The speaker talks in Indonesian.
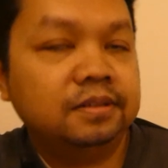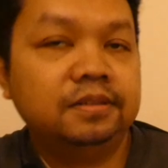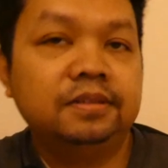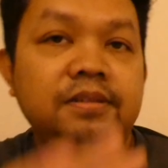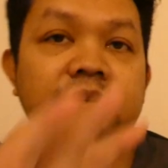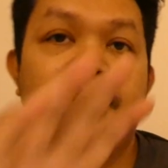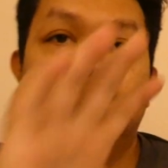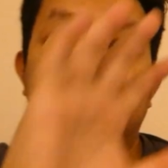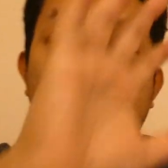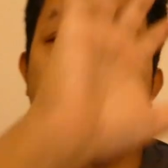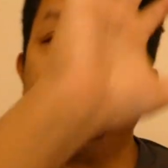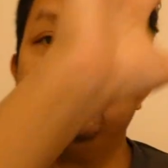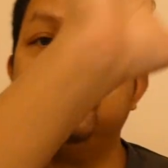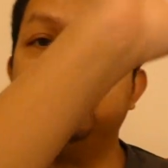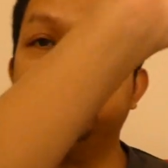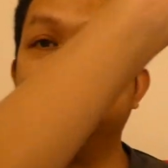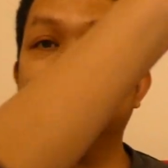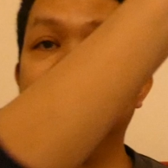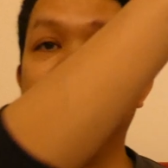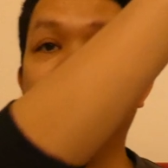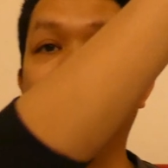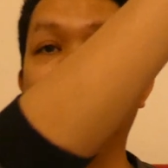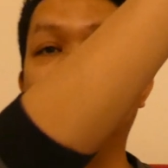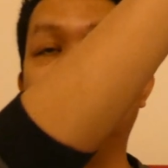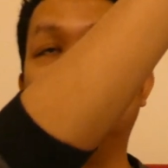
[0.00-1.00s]
dia kan
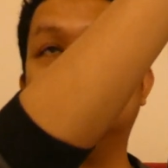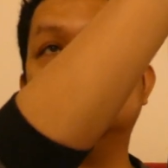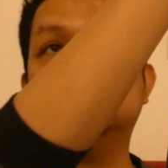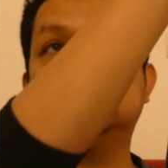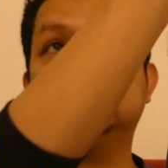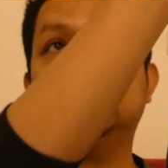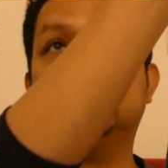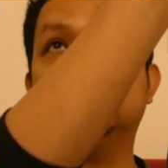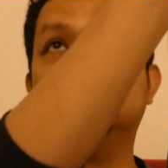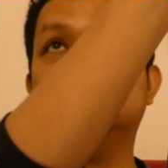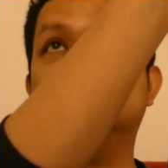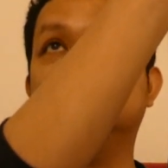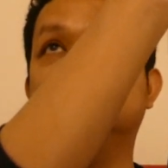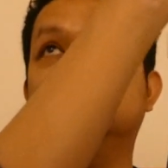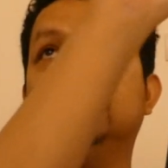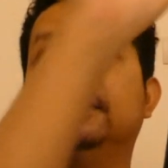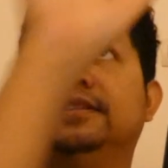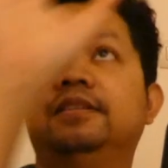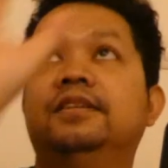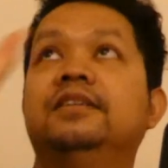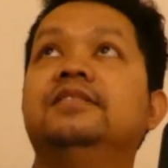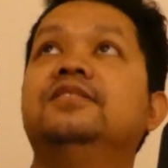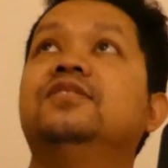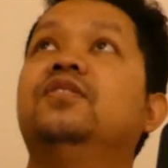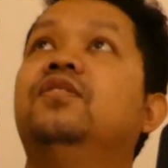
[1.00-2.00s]
memegang kaca gini
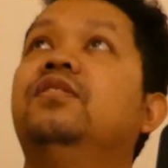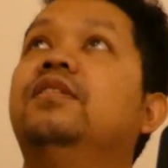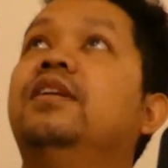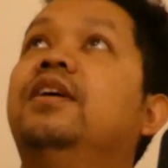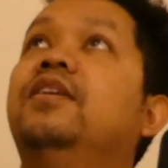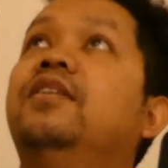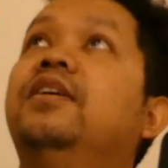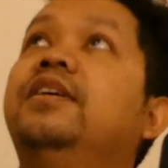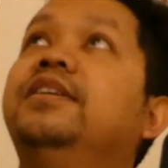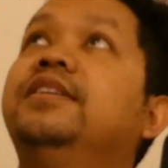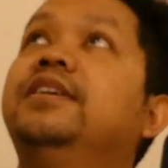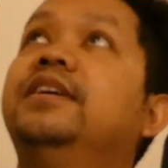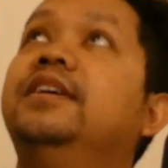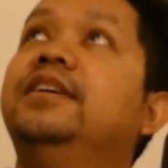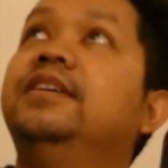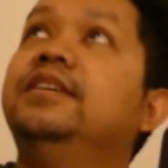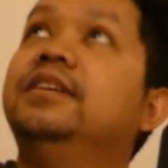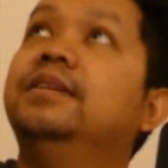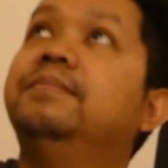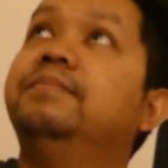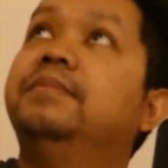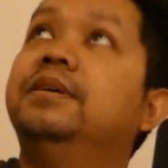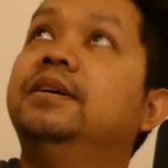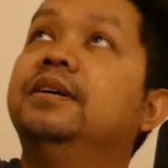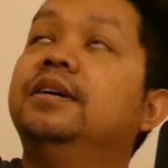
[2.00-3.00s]
dia seolah-olah dia
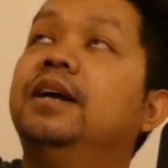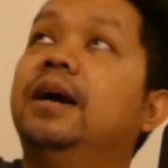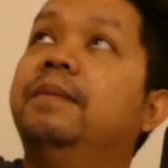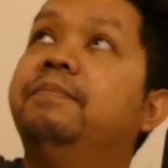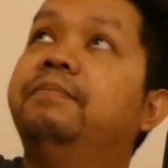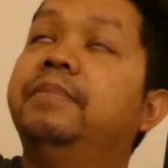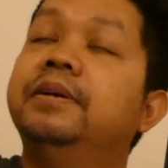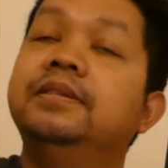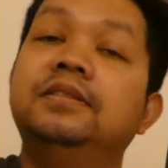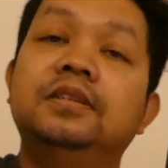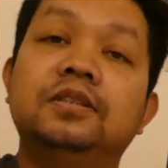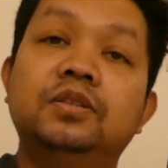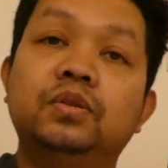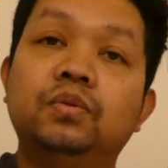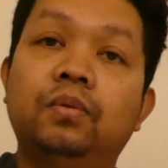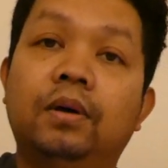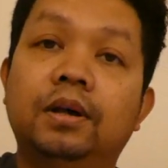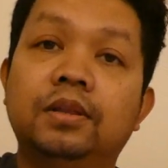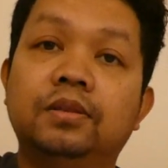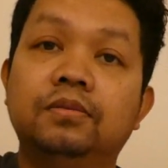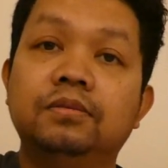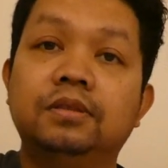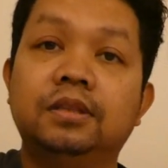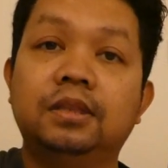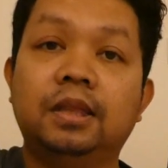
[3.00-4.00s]
ingin menggapai
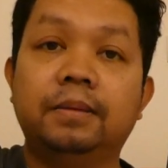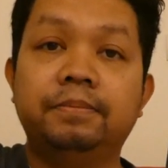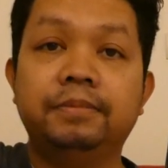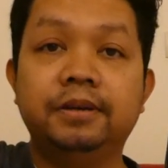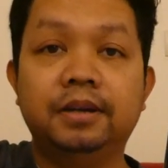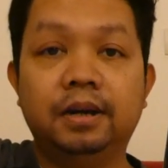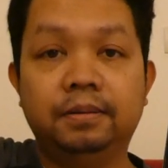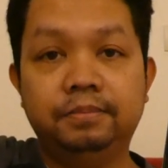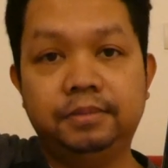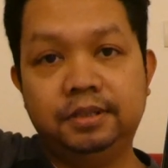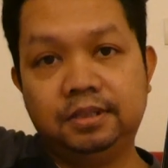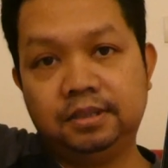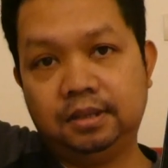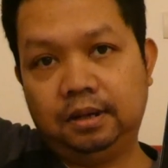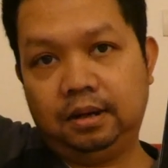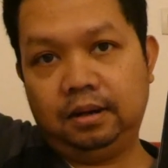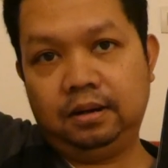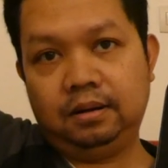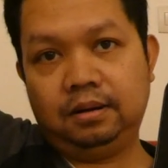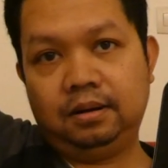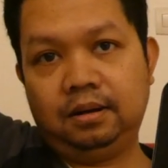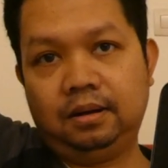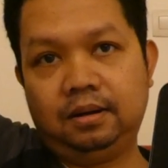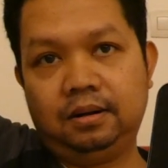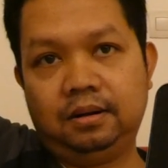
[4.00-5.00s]
sesuatu tapi nggak
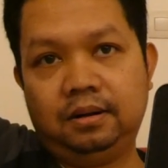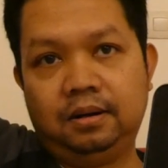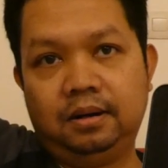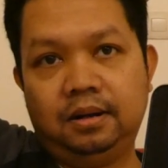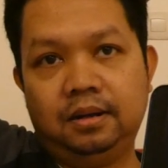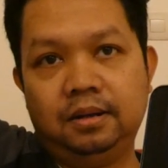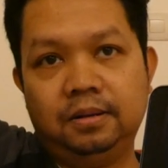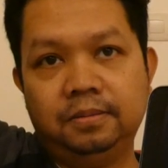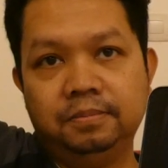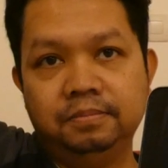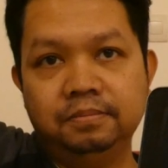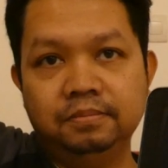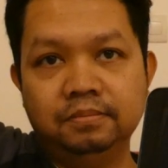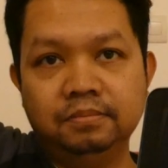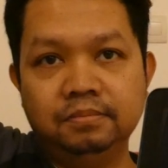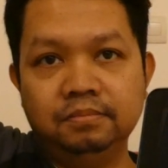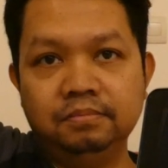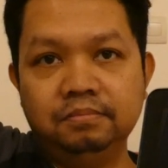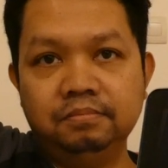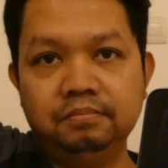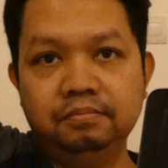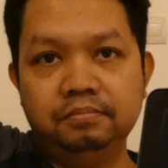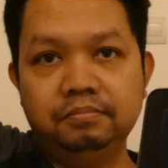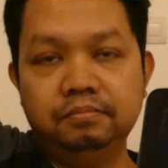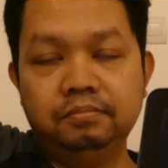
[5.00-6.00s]
bisa karena
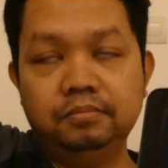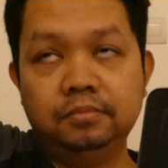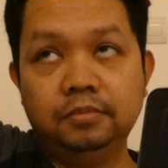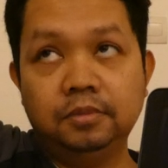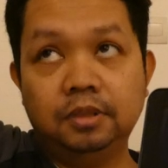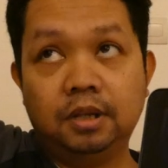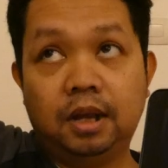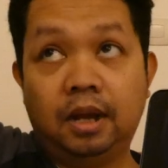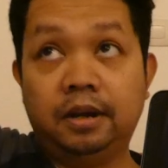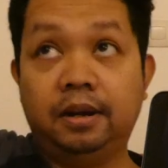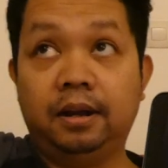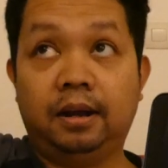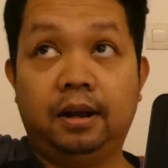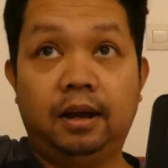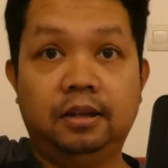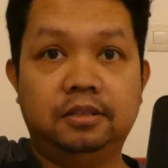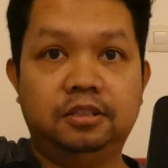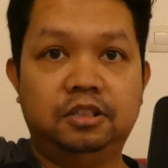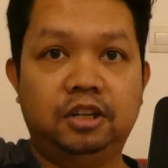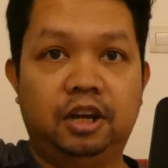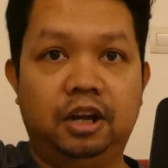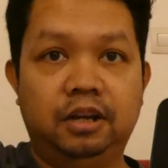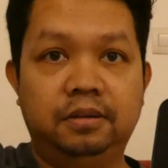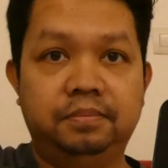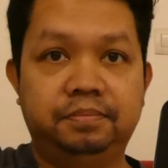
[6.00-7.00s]
ada
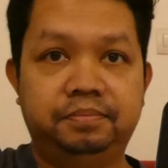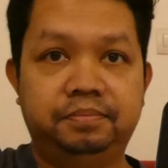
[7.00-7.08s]
kaca